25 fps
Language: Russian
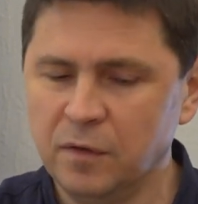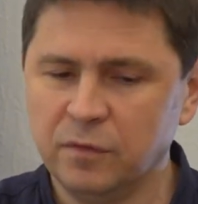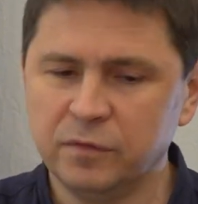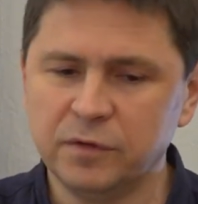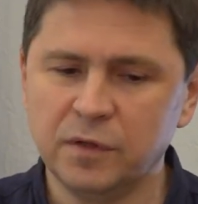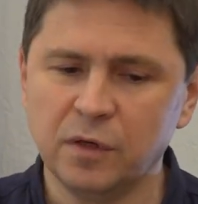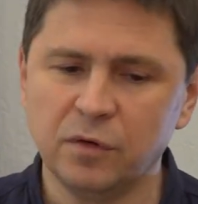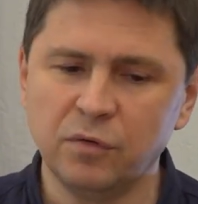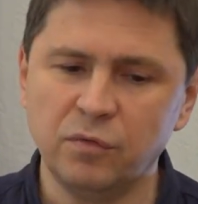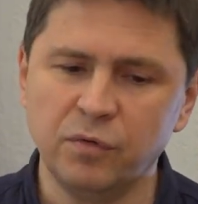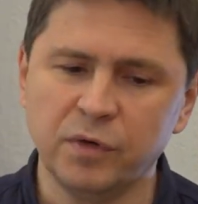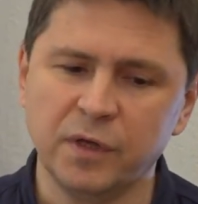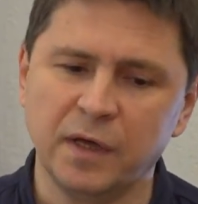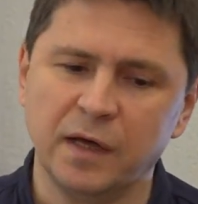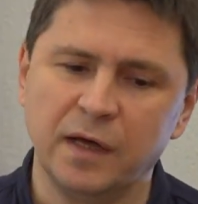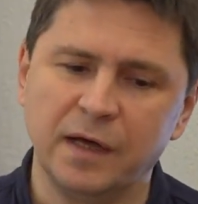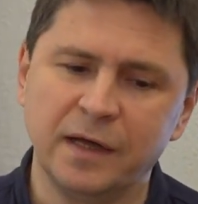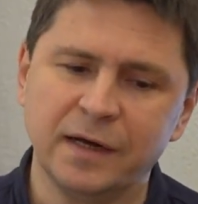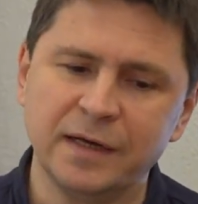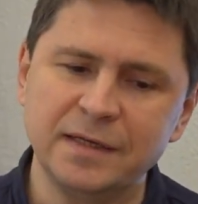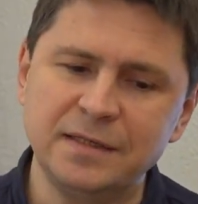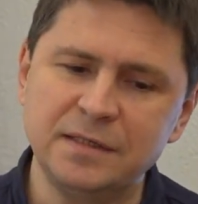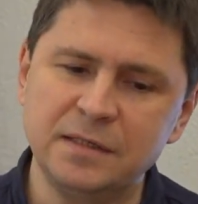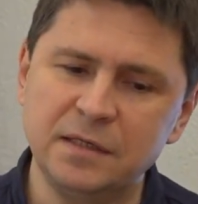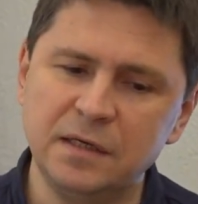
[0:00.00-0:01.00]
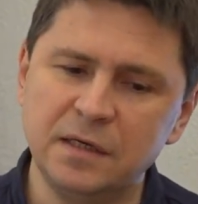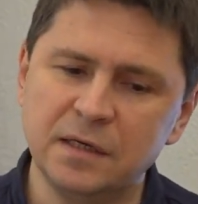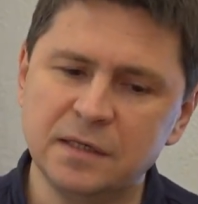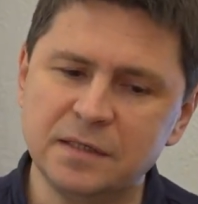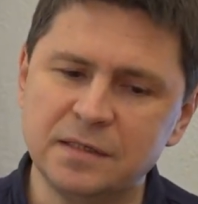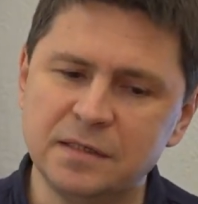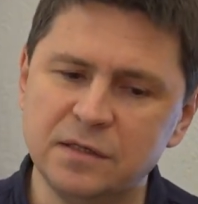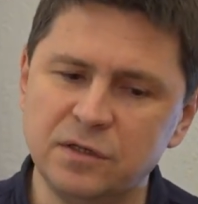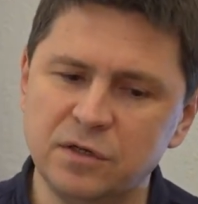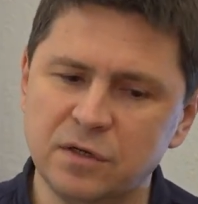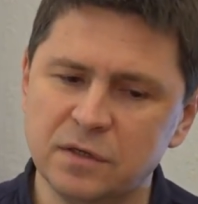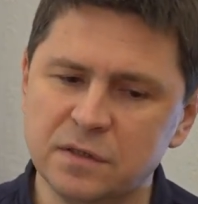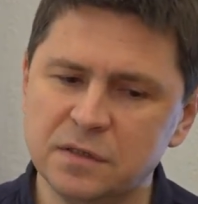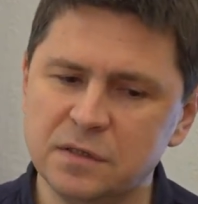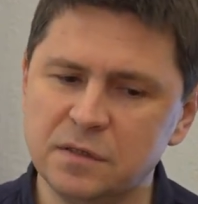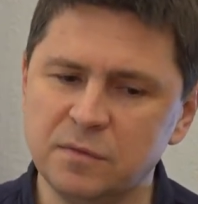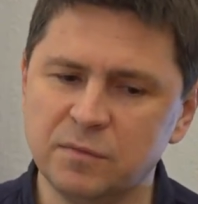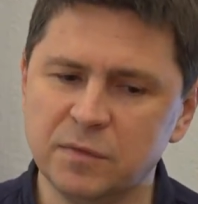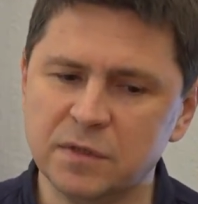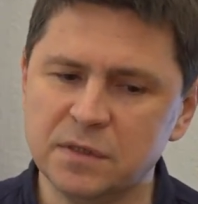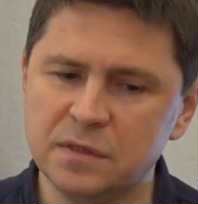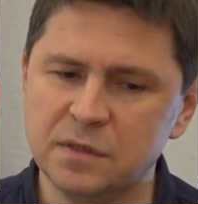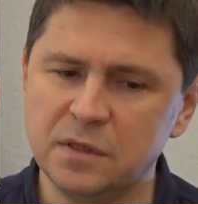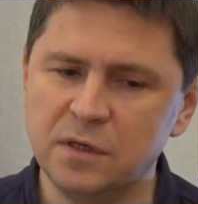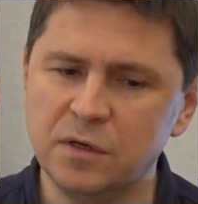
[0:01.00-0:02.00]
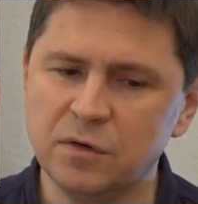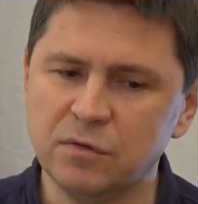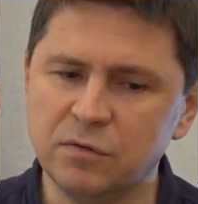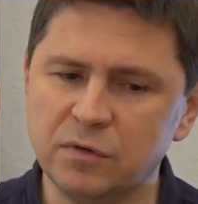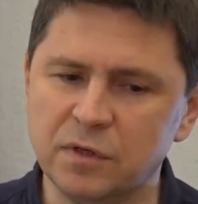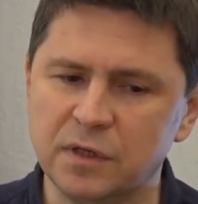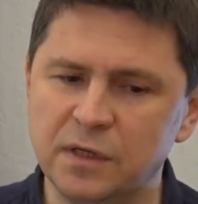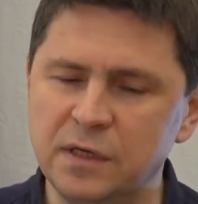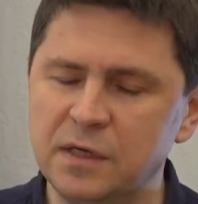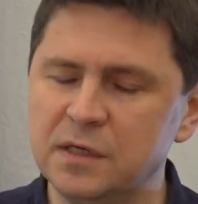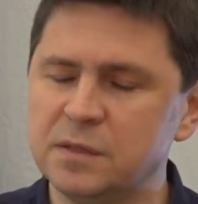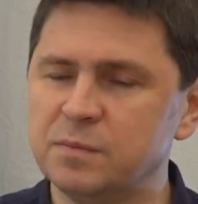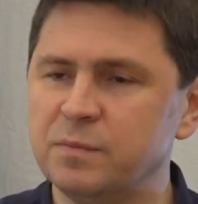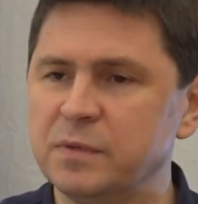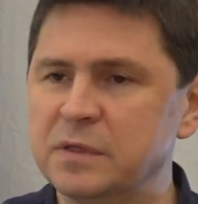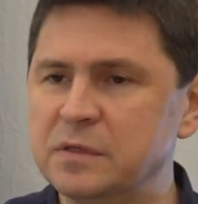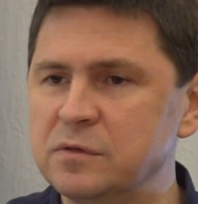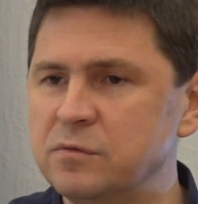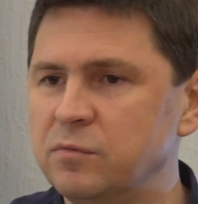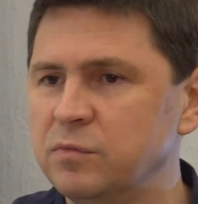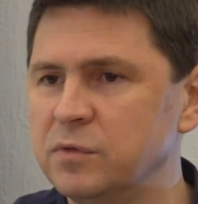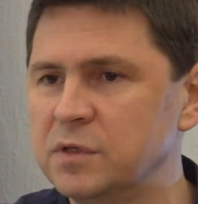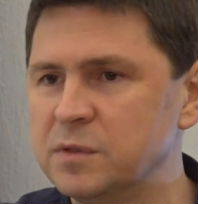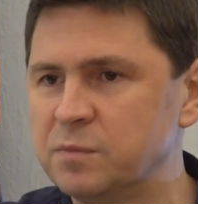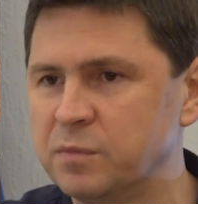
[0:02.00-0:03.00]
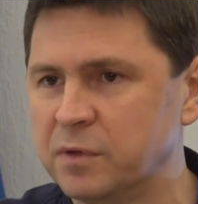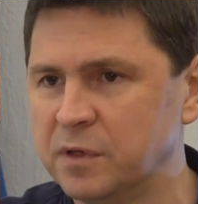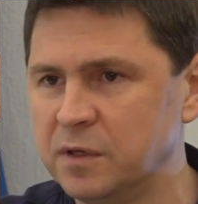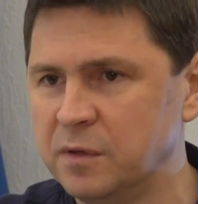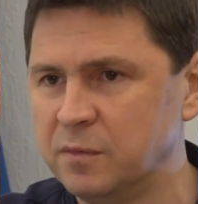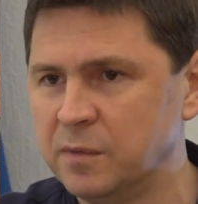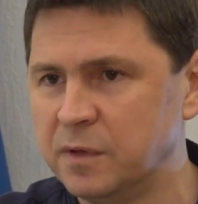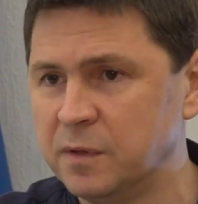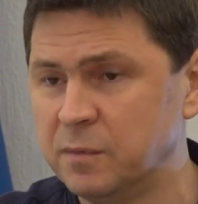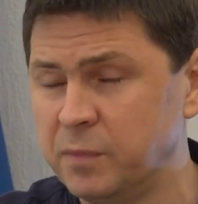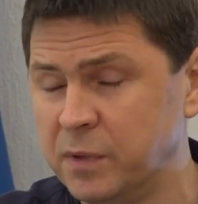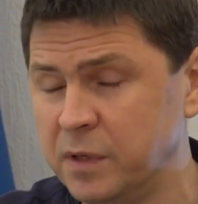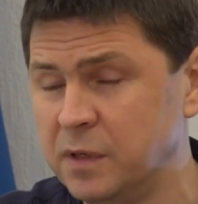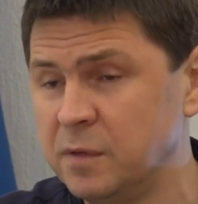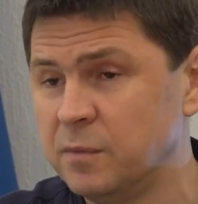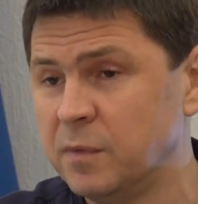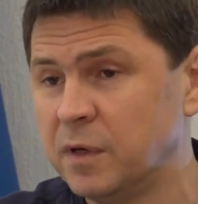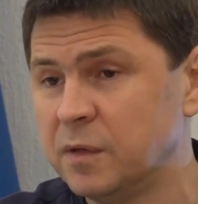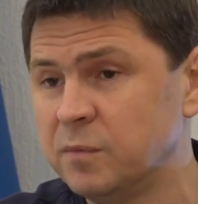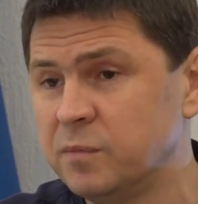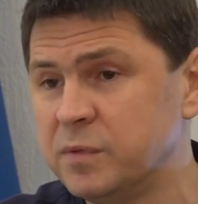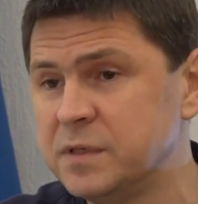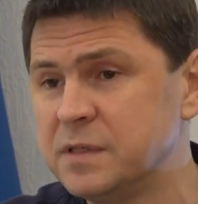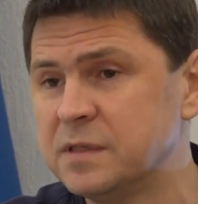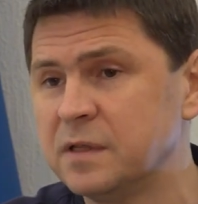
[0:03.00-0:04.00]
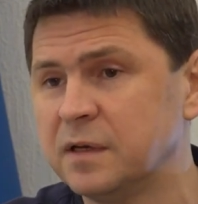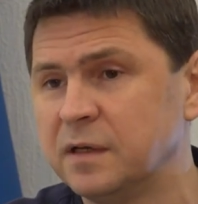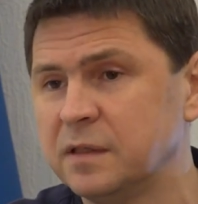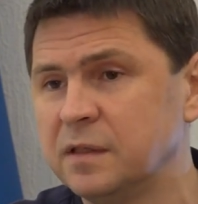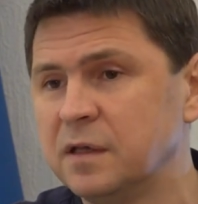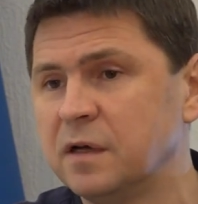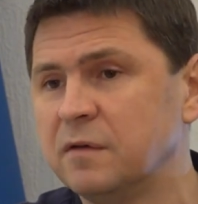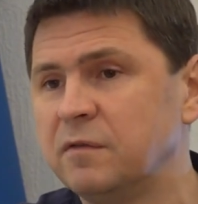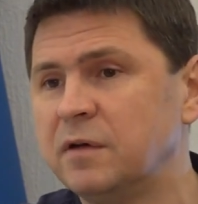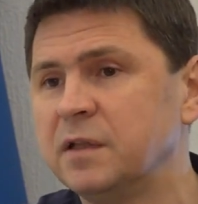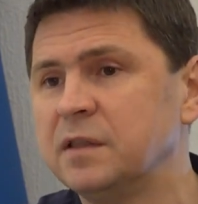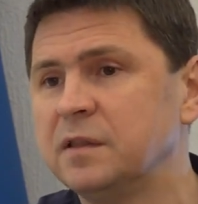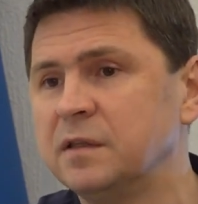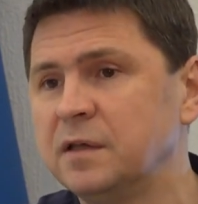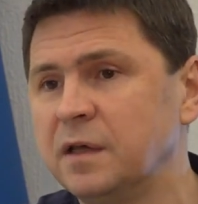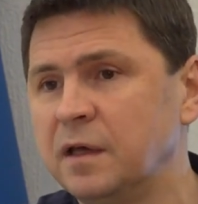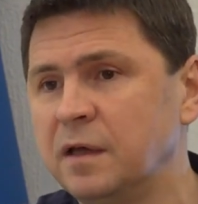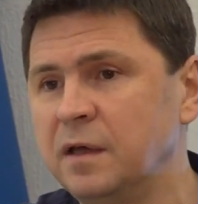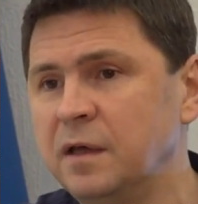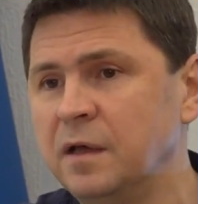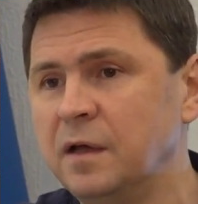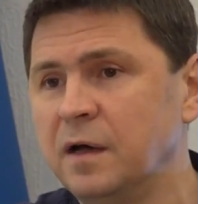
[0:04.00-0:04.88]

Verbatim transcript: Второе. Россия сейчас демонстрирует неспособность принимать, принимать быстро адекватные